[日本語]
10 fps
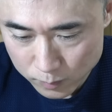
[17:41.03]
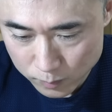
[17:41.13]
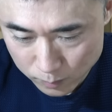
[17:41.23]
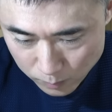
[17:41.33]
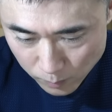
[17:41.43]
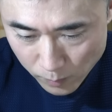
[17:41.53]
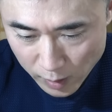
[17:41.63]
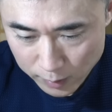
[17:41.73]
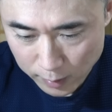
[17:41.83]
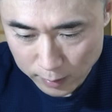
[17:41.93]
うん、
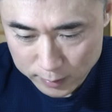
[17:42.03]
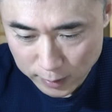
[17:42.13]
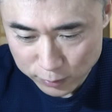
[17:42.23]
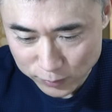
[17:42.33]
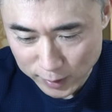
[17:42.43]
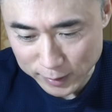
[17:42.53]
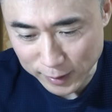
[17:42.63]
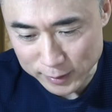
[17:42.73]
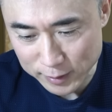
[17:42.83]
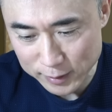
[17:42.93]
検査のない
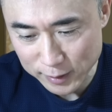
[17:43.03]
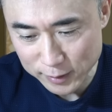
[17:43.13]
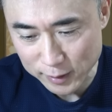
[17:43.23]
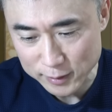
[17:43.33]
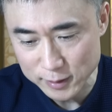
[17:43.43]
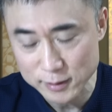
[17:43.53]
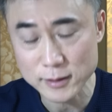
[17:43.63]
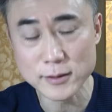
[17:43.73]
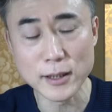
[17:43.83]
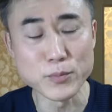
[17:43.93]
団体だったら
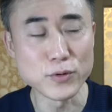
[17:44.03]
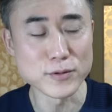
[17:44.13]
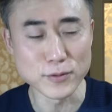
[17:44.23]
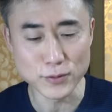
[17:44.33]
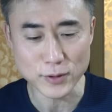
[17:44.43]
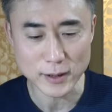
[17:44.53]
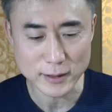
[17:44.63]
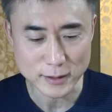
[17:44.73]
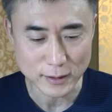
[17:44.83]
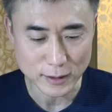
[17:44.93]
実質暗黙の了解
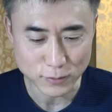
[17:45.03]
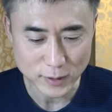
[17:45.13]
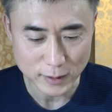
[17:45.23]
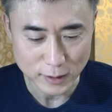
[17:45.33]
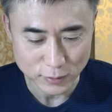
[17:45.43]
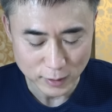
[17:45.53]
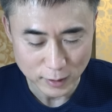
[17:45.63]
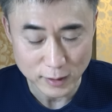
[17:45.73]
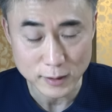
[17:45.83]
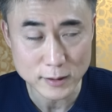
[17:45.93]
で使って OK っていう
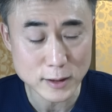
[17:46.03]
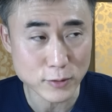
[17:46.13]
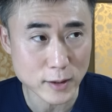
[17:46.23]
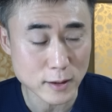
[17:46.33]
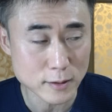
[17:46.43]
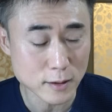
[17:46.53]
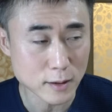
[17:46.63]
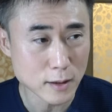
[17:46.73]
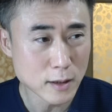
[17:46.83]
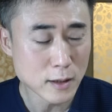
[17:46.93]
流れになっちゃうわけなん
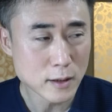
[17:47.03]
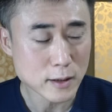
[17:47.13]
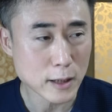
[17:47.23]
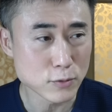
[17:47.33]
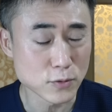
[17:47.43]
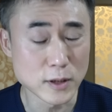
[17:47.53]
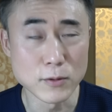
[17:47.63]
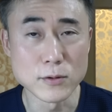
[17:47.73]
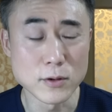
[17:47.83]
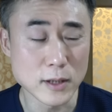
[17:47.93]
で過去の日
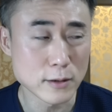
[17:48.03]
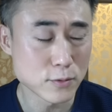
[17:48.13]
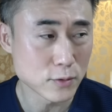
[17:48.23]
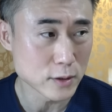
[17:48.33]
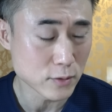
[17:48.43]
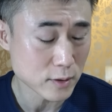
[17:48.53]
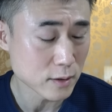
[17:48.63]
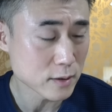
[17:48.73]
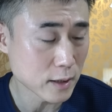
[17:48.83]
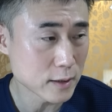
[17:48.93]
本の格闘技の
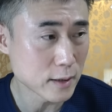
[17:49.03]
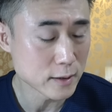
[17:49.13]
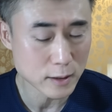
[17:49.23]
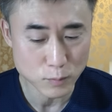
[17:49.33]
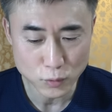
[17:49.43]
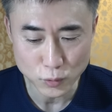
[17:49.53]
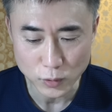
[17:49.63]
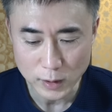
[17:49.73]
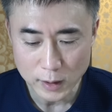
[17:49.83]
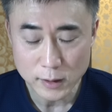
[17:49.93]
大会で
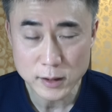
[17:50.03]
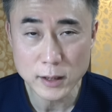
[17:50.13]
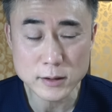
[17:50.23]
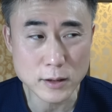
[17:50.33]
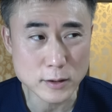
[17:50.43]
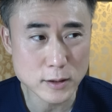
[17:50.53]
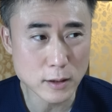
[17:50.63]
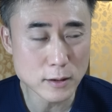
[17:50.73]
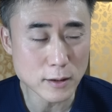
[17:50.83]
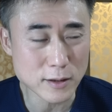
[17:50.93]
も検査し
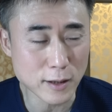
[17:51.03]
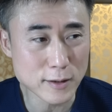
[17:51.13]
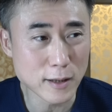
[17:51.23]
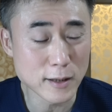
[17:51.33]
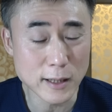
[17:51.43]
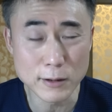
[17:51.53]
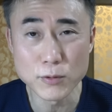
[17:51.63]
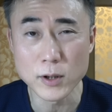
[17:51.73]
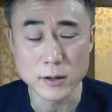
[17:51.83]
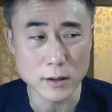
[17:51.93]
ていない大会が
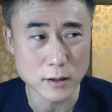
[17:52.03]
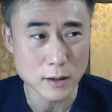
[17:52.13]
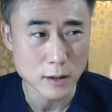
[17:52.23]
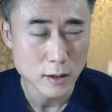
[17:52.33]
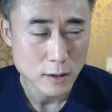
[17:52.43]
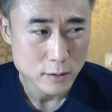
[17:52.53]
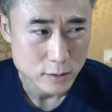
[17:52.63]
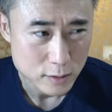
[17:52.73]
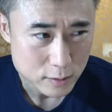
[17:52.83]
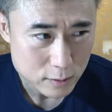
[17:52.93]
多かったから
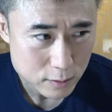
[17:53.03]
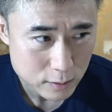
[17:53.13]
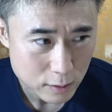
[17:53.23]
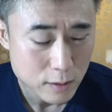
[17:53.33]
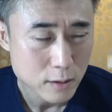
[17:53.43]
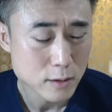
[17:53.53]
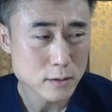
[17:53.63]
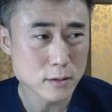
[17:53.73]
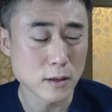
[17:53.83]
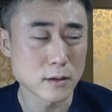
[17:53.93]
実質ね
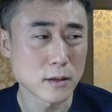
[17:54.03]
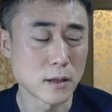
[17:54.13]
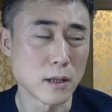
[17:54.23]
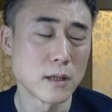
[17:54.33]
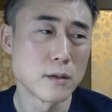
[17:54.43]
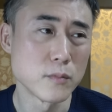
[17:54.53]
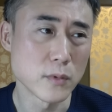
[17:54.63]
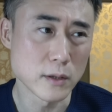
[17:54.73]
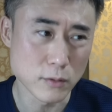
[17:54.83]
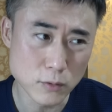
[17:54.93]
使ってて
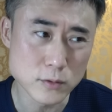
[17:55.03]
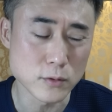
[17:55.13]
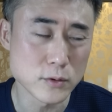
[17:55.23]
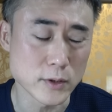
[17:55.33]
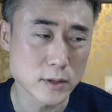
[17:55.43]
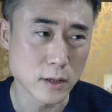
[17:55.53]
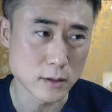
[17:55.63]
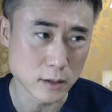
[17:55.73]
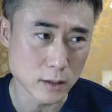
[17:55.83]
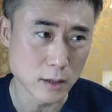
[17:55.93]
あの多くの人は使っ
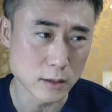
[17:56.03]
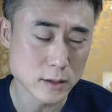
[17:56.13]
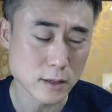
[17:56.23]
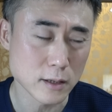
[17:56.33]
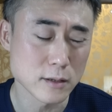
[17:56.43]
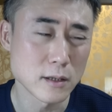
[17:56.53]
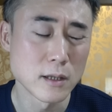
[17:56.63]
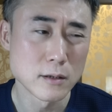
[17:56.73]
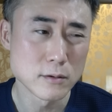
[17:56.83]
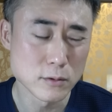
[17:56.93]
てて使う
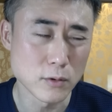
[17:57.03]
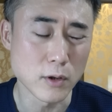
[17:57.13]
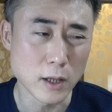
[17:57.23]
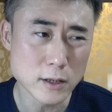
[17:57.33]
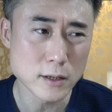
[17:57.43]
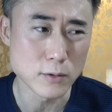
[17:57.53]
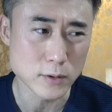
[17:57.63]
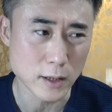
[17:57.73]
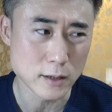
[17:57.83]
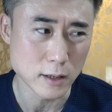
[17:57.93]
のありきの
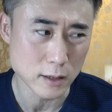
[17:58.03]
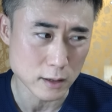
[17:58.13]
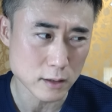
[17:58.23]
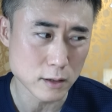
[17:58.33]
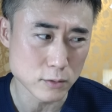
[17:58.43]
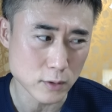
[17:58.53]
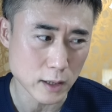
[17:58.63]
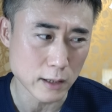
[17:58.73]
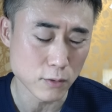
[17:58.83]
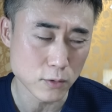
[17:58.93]
大会っていうの
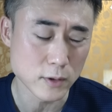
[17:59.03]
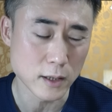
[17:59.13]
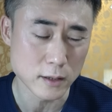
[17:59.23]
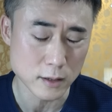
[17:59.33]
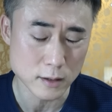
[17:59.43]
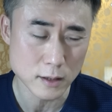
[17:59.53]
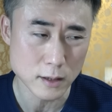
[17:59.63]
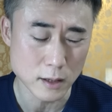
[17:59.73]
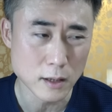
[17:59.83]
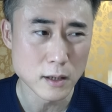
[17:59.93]
が行われてて